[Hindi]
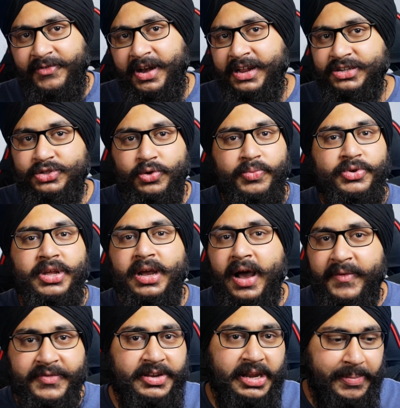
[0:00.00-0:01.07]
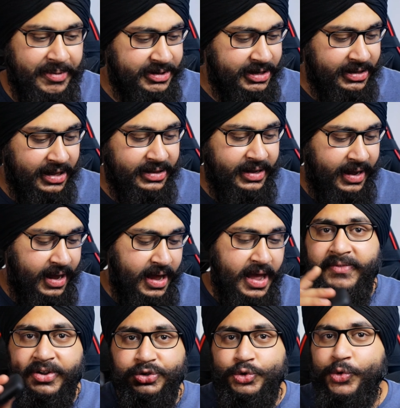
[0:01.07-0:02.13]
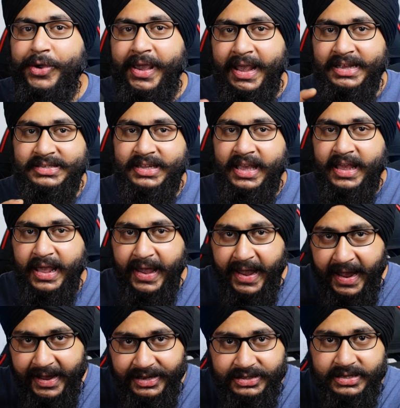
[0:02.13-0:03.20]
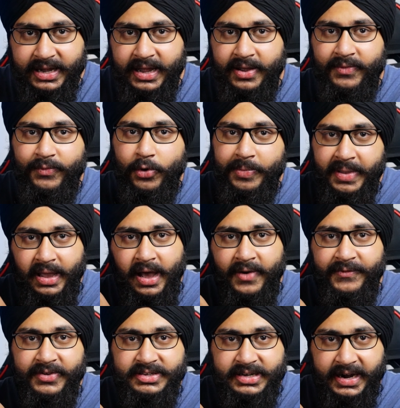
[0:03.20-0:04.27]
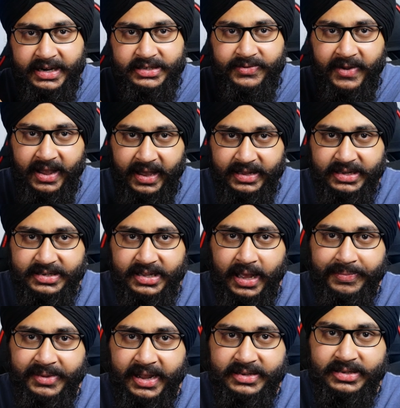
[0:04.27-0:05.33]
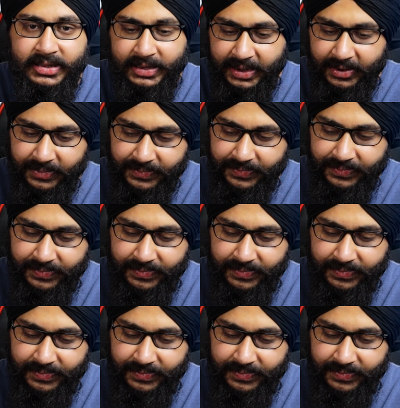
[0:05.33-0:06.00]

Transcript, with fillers: फिनिश तो मुझे काफी ज्यादा पसंद आती है इवन जो केस की हिंज है वो भी काफी सेटिस्फाइंग है जैसे कि आप देख सकते हैं